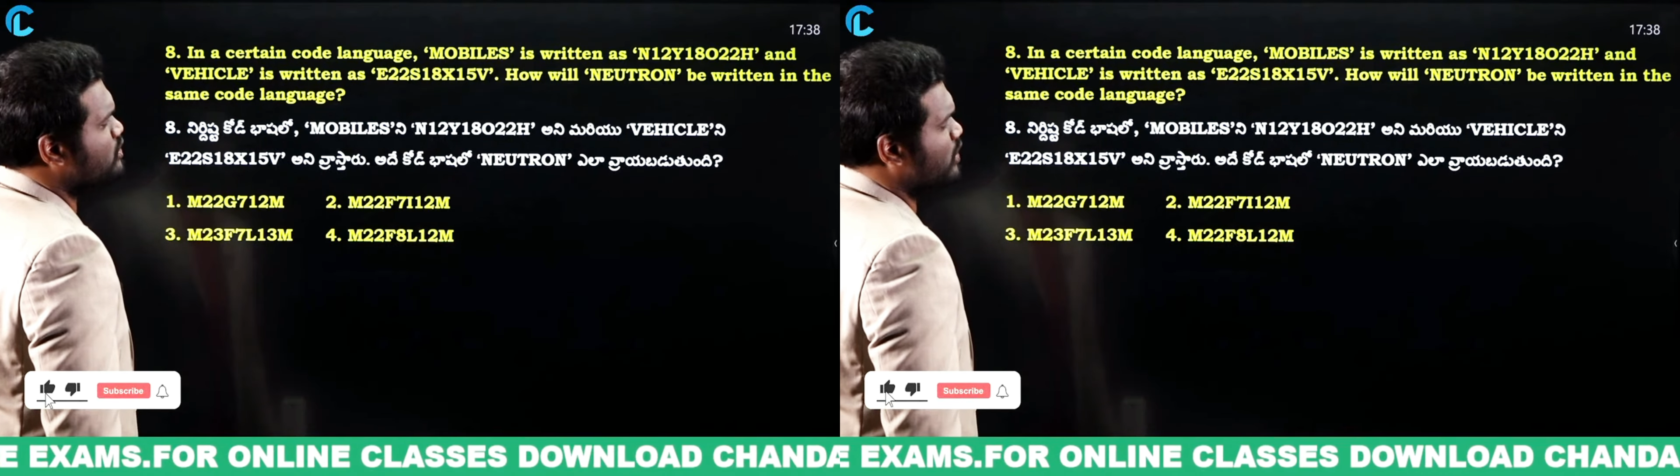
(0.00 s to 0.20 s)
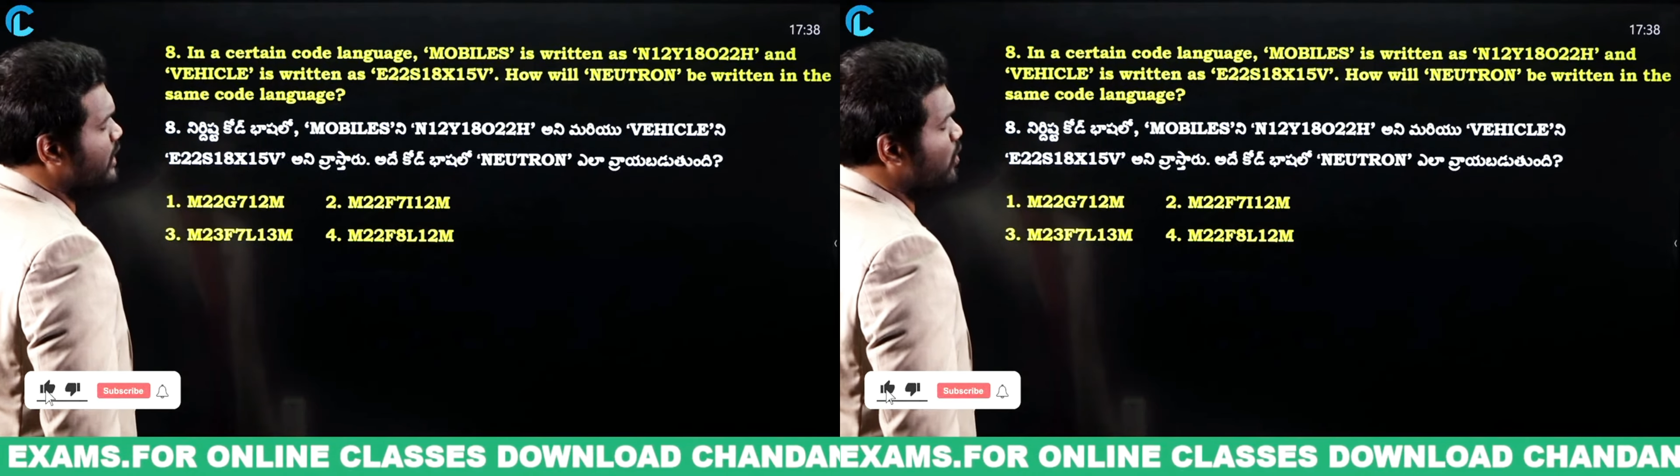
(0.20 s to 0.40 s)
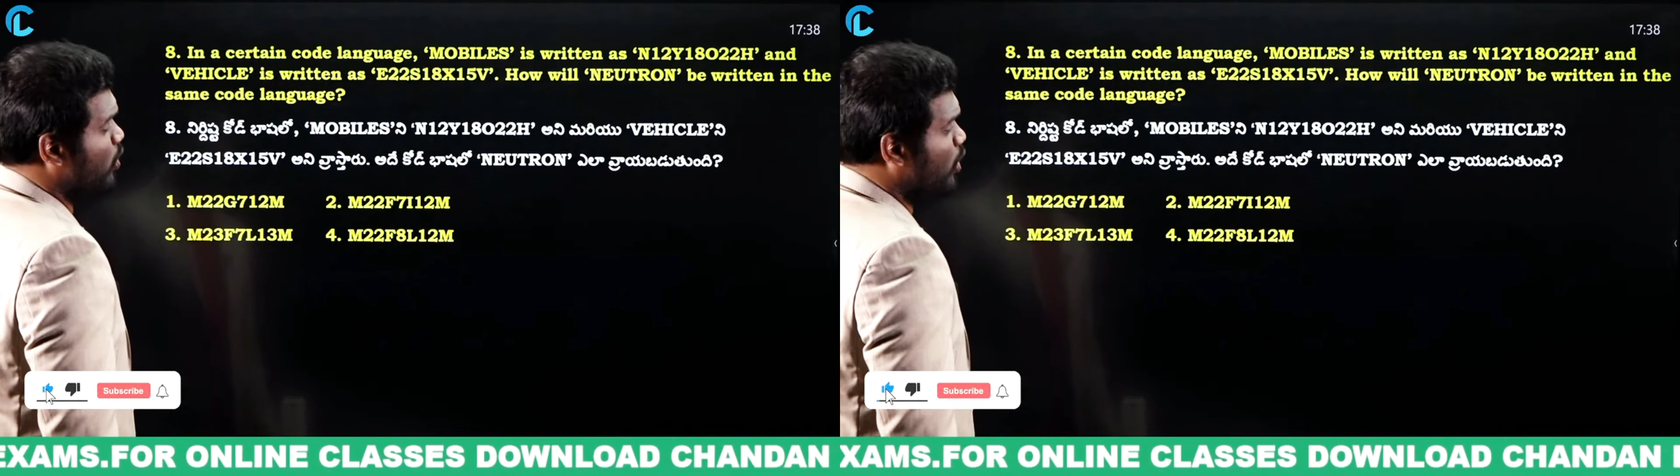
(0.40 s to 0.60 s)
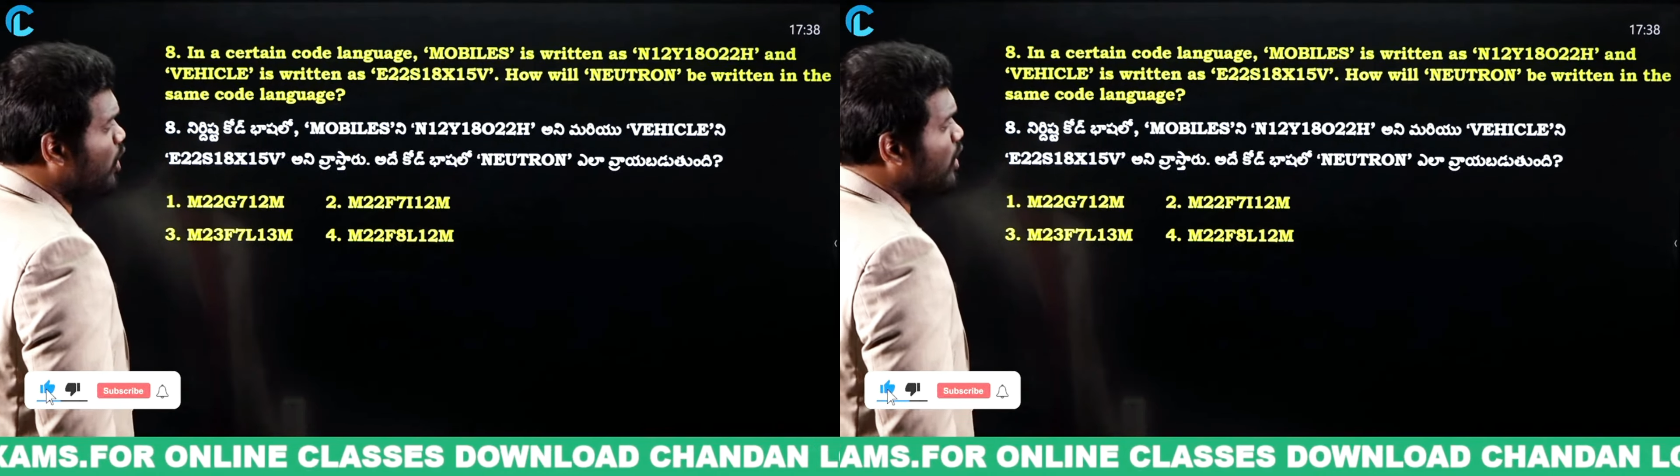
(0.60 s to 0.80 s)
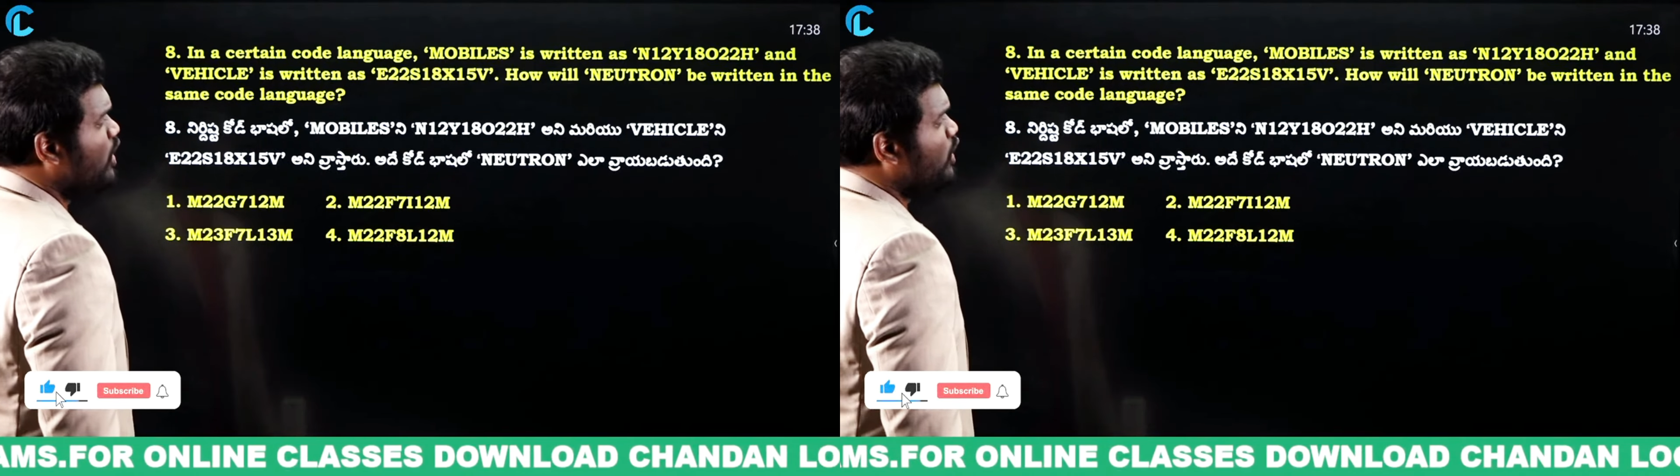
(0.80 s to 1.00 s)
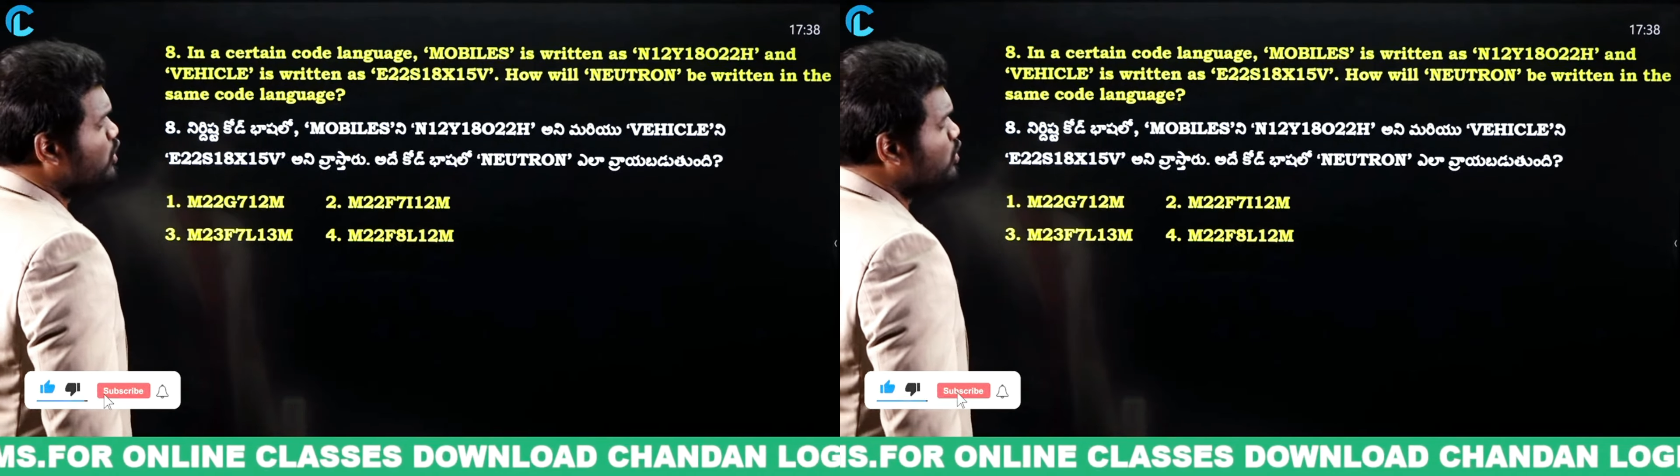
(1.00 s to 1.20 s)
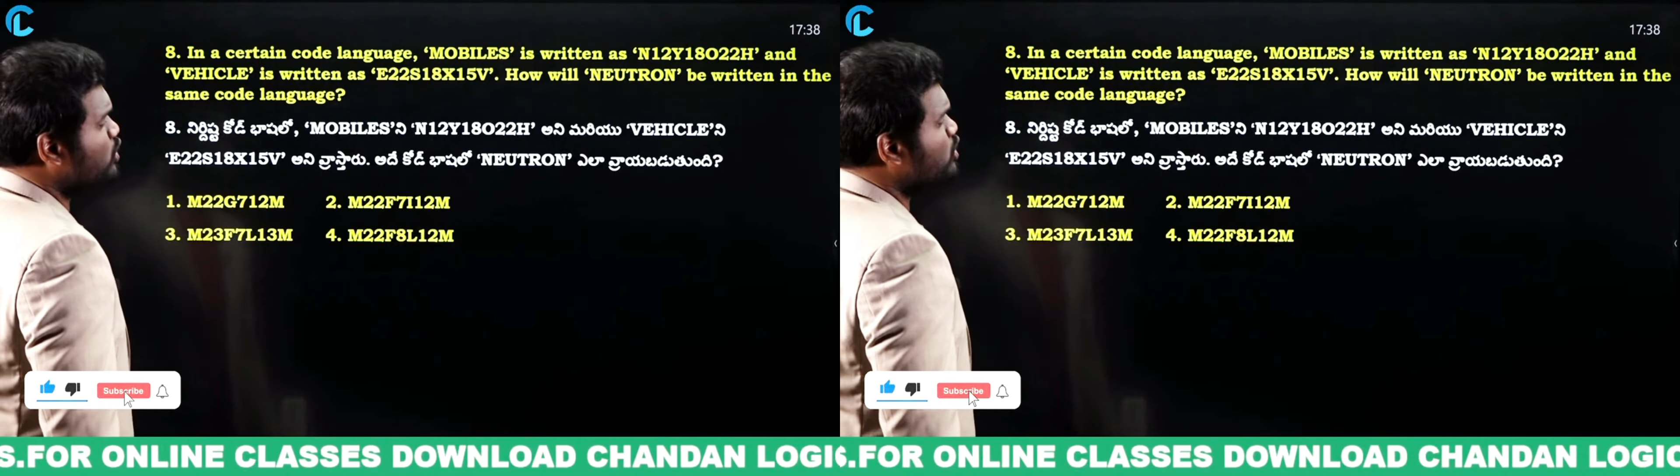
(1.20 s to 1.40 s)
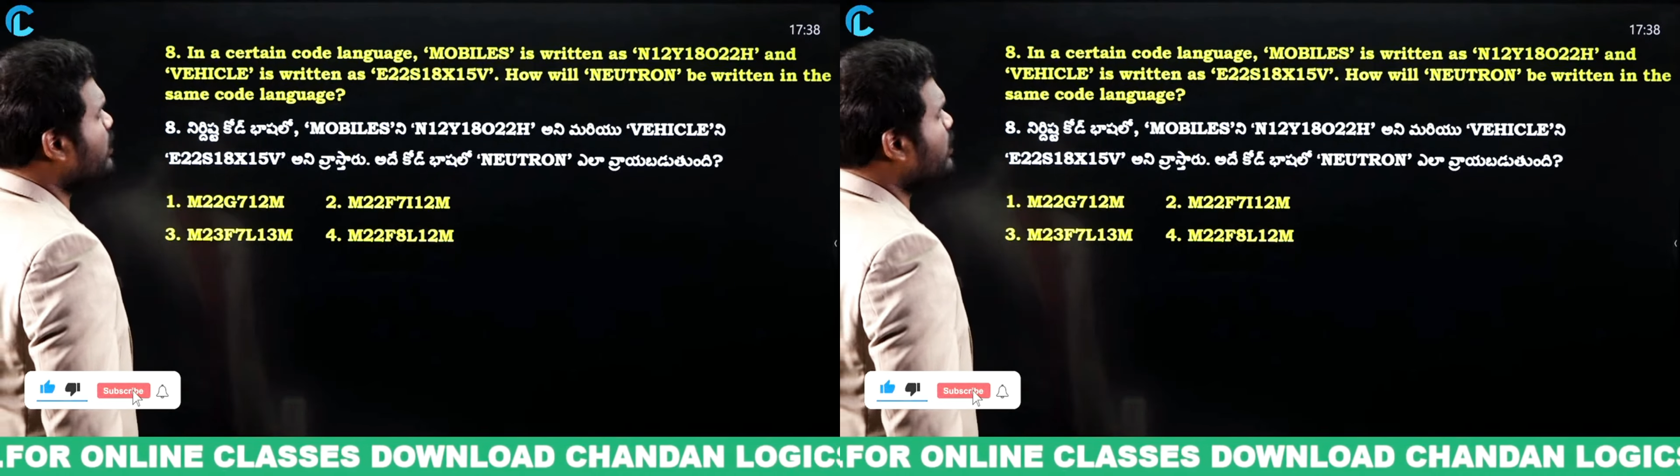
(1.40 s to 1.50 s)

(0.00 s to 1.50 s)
సారీ ఓ టూ టూ